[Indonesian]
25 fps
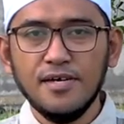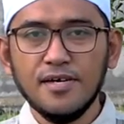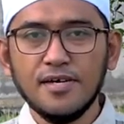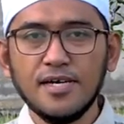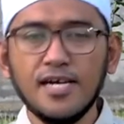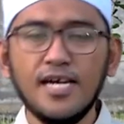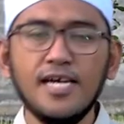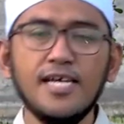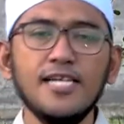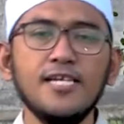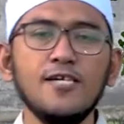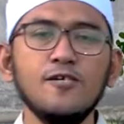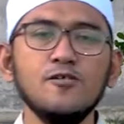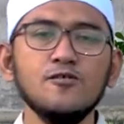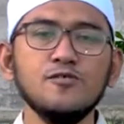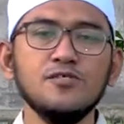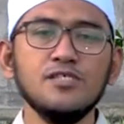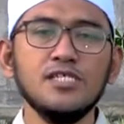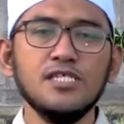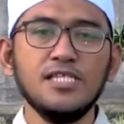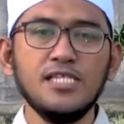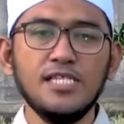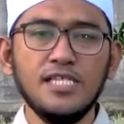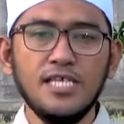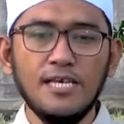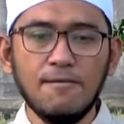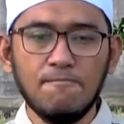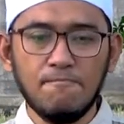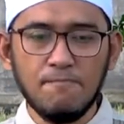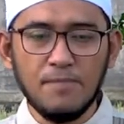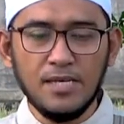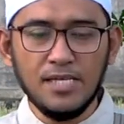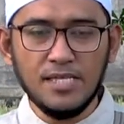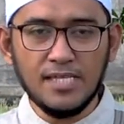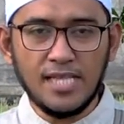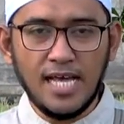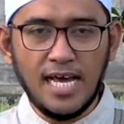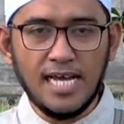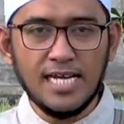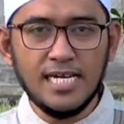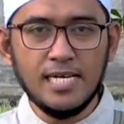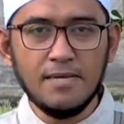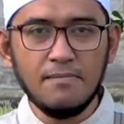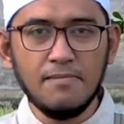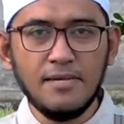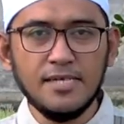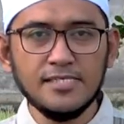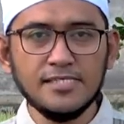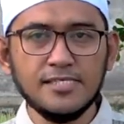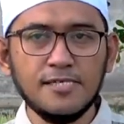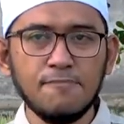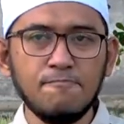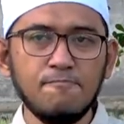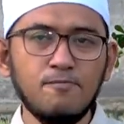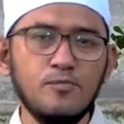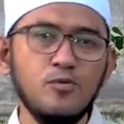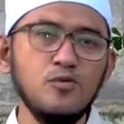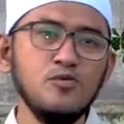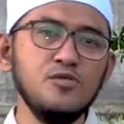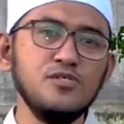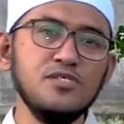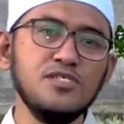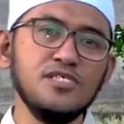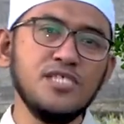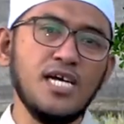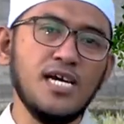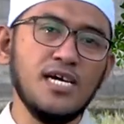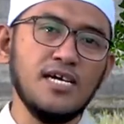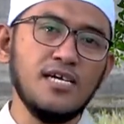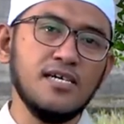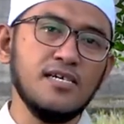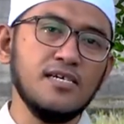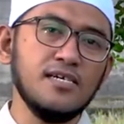Kalau setiap kita ada masa puncak